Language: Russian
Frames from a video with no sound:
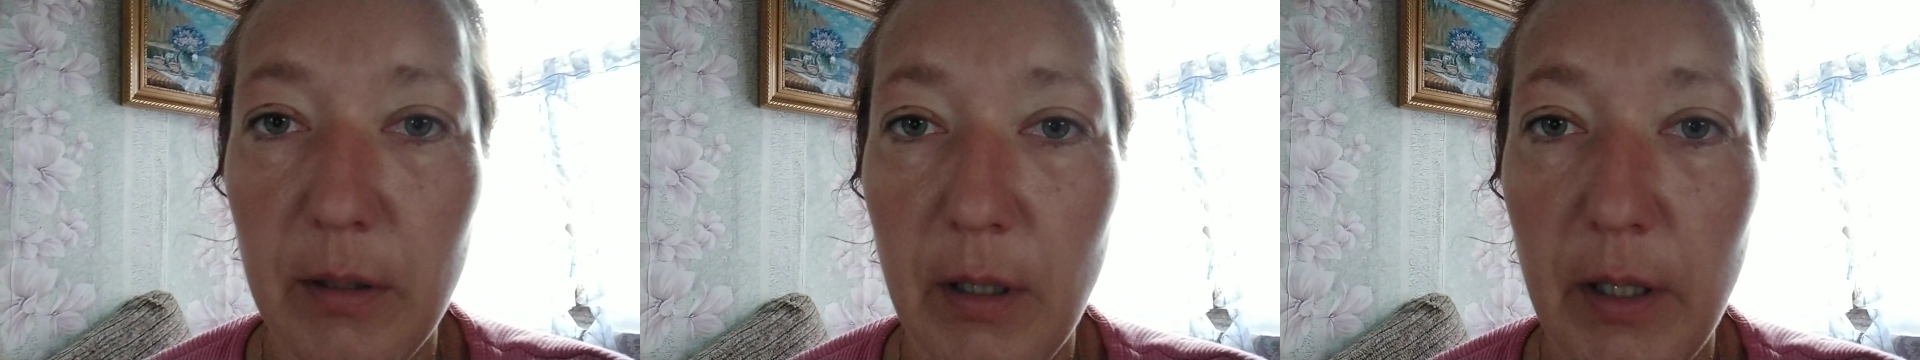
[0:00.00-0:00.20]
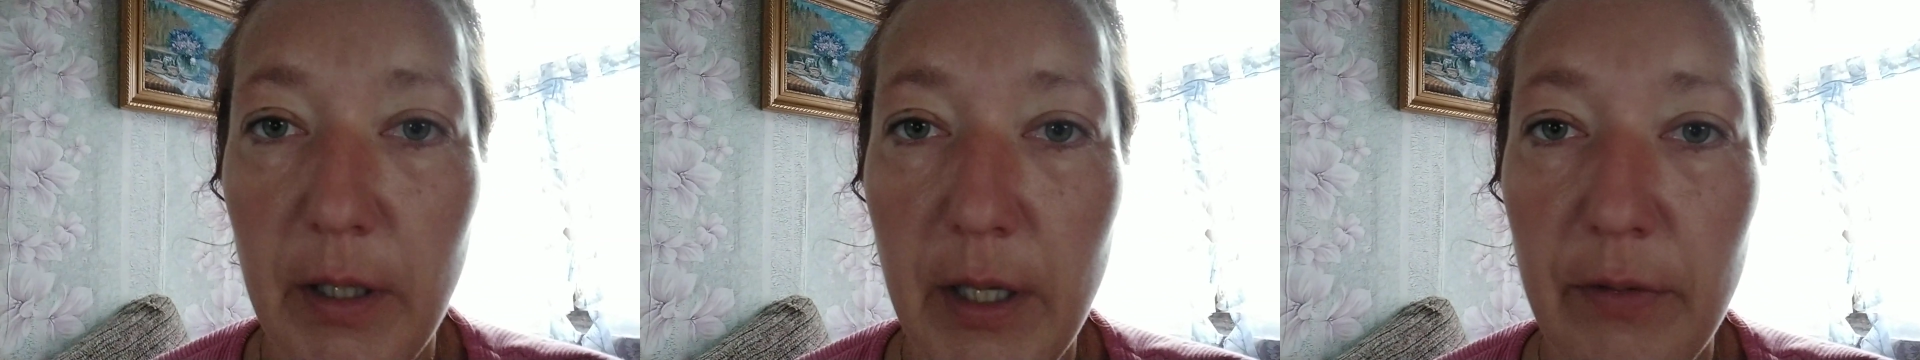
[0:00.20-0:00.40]

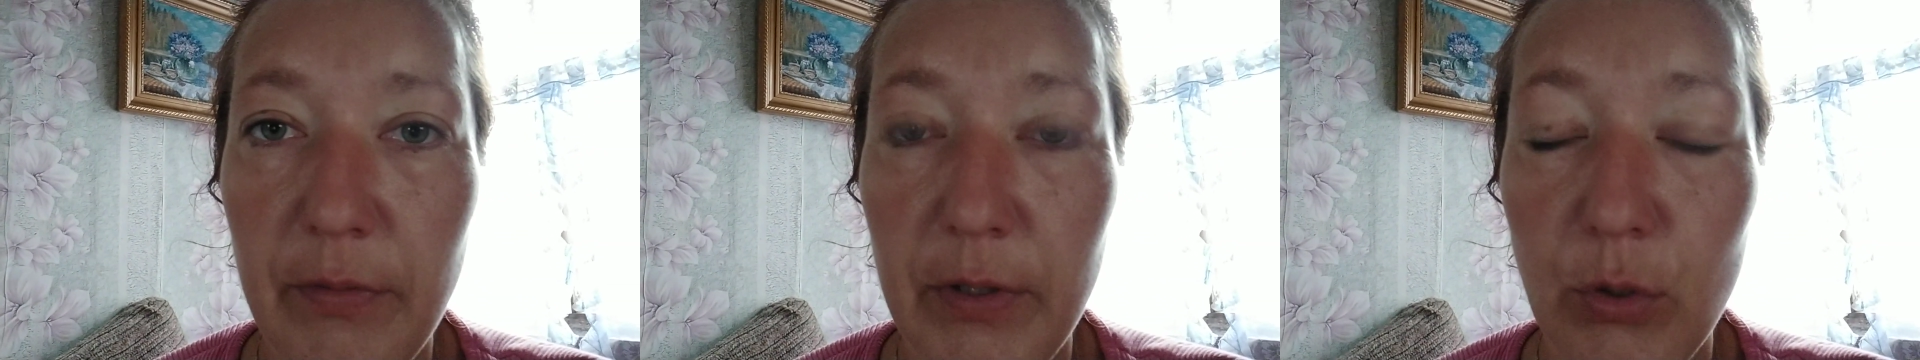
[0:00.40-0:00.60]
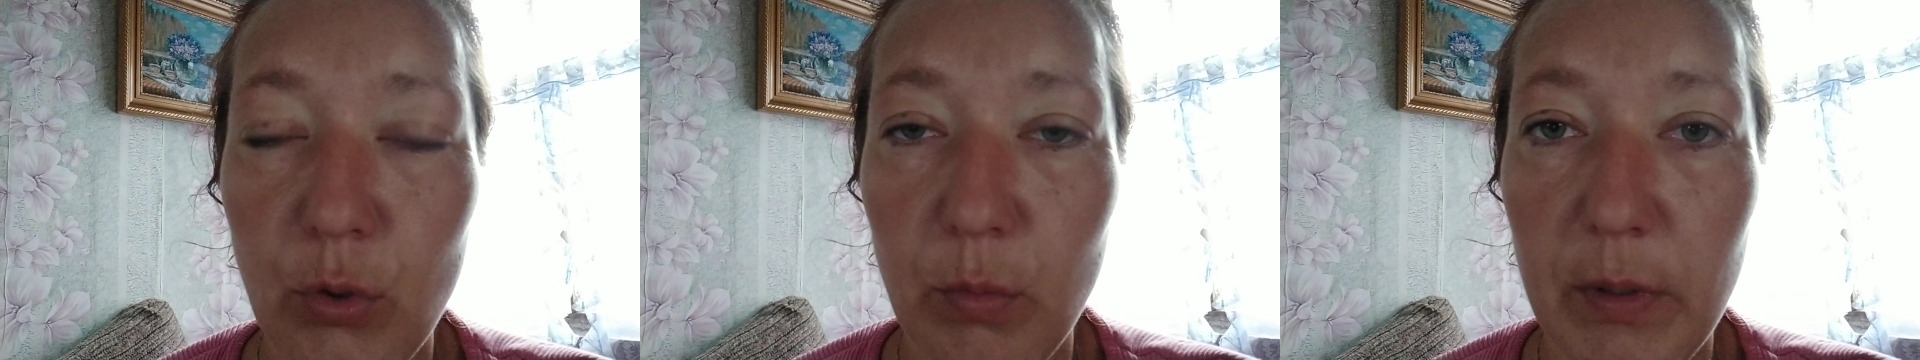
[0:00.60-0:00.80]
а я в
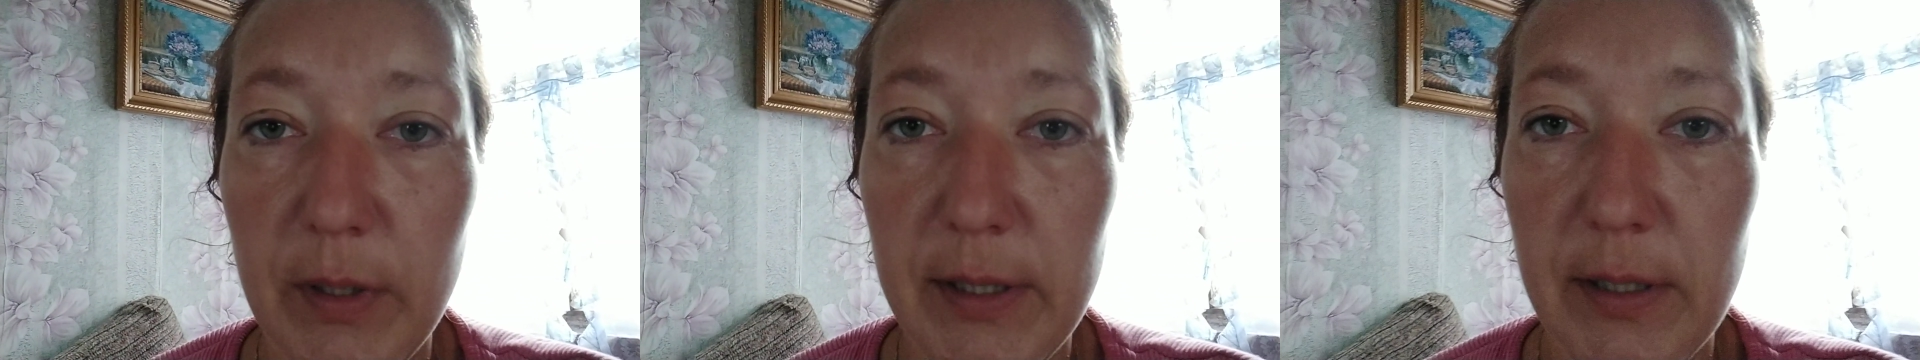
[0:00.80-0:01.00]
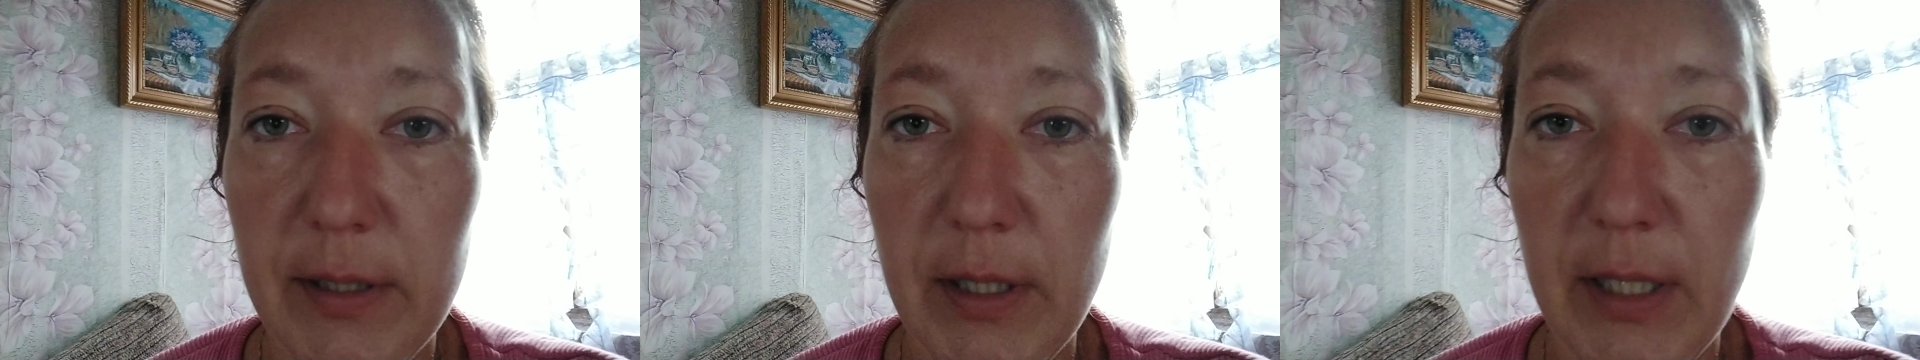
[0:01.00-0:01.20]

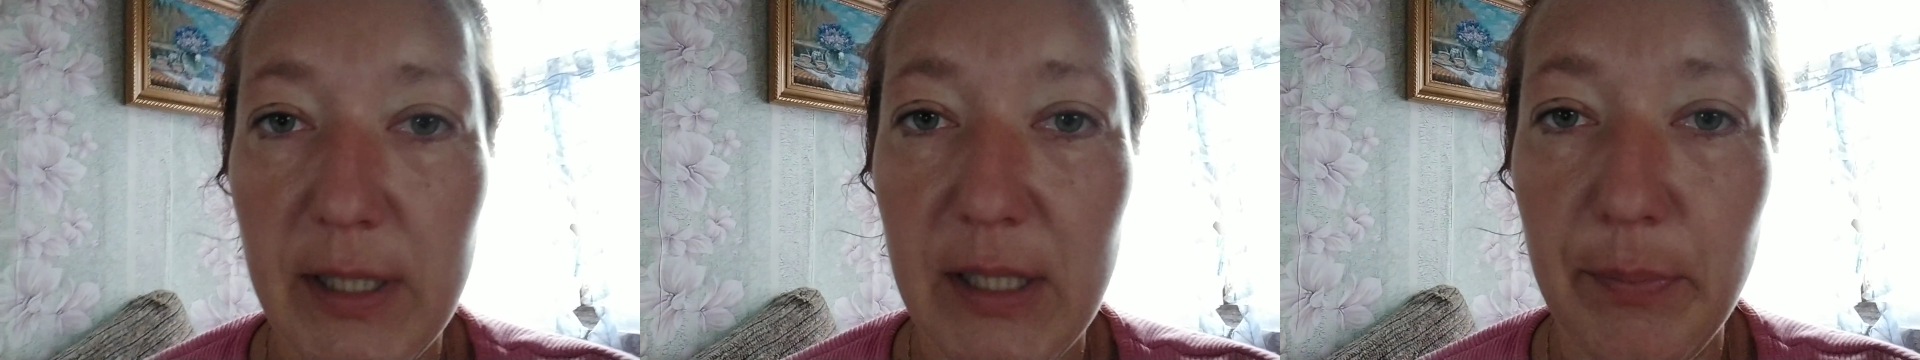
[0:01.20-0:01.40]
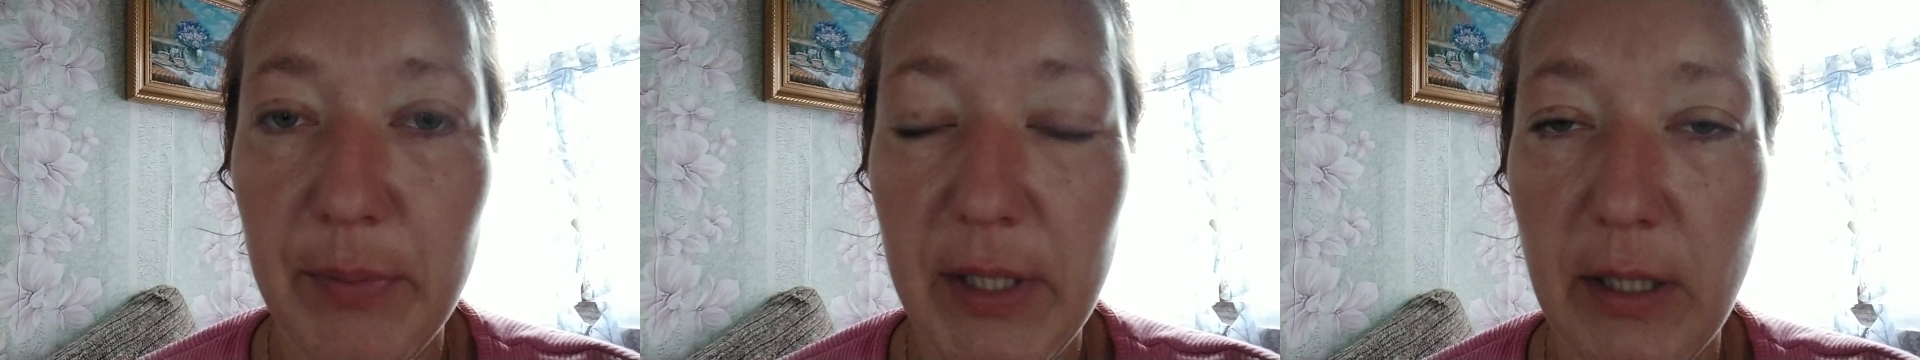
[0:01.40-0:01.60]
Ленобласти за
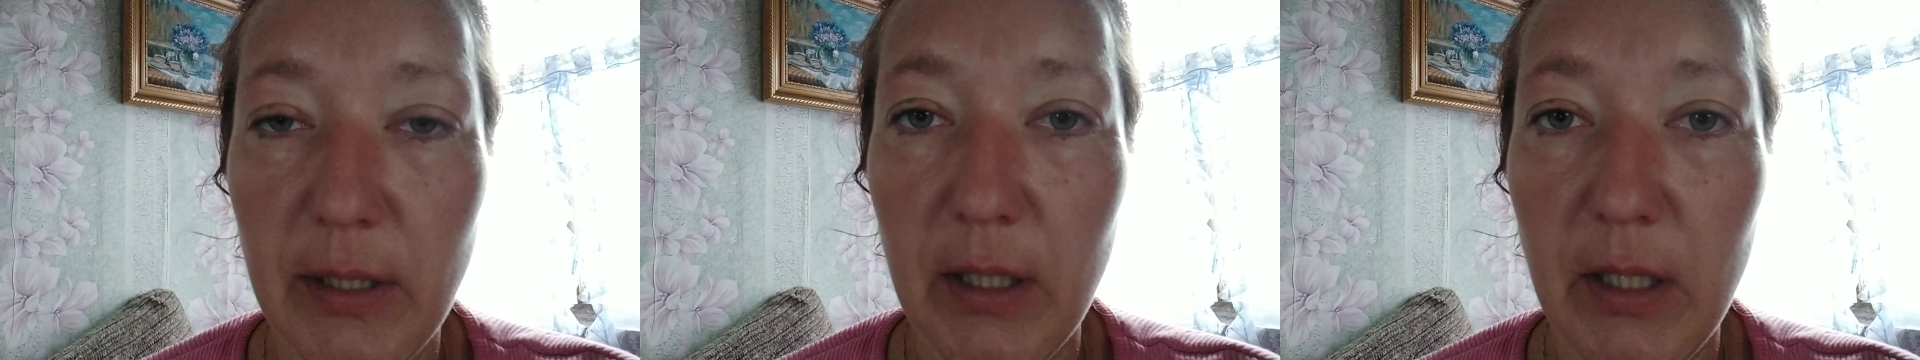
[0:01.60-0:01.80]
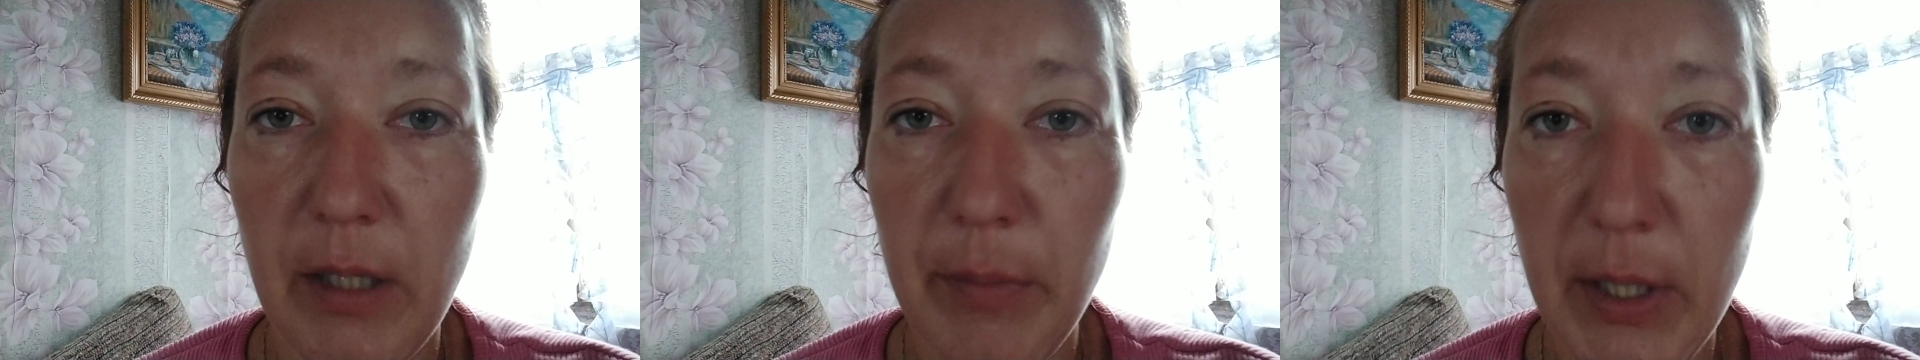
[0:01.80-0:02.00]
350
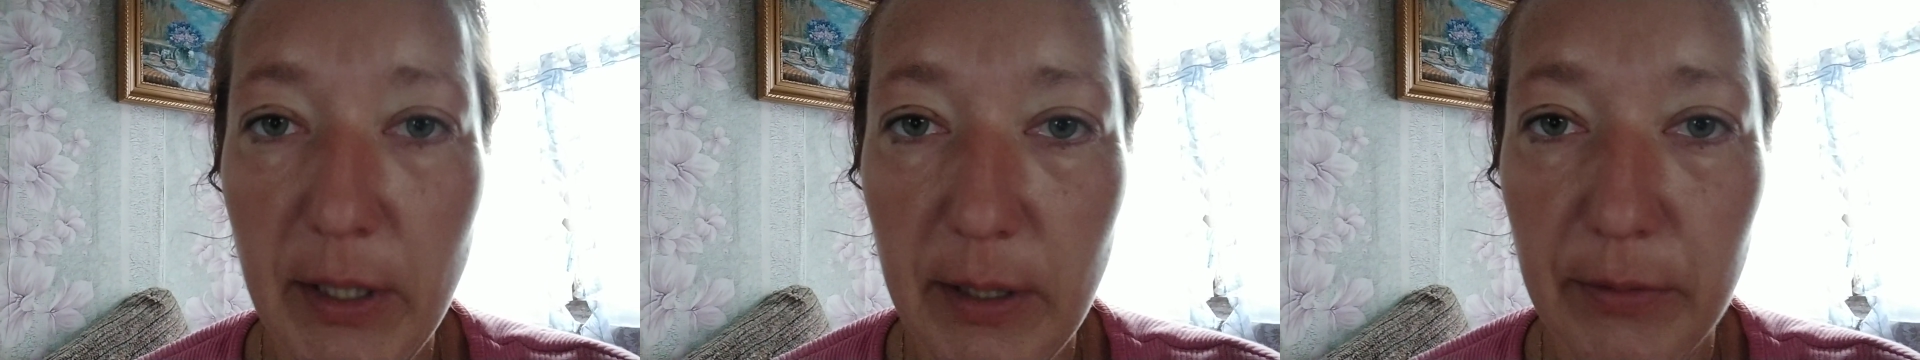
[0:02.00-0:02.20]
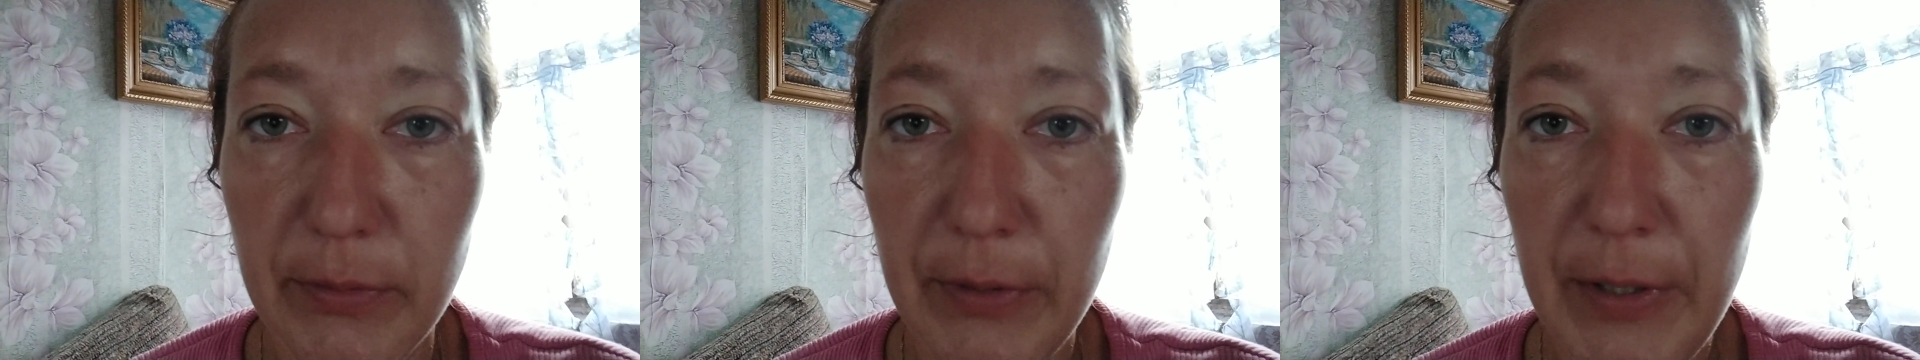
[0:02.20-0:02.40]

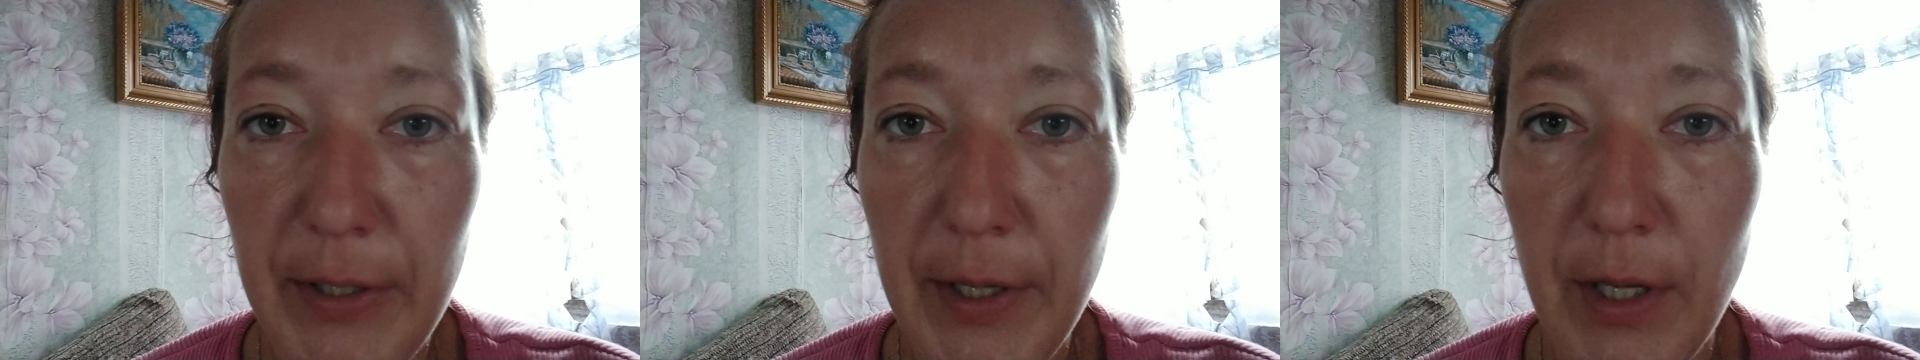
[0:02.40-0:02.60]
километров,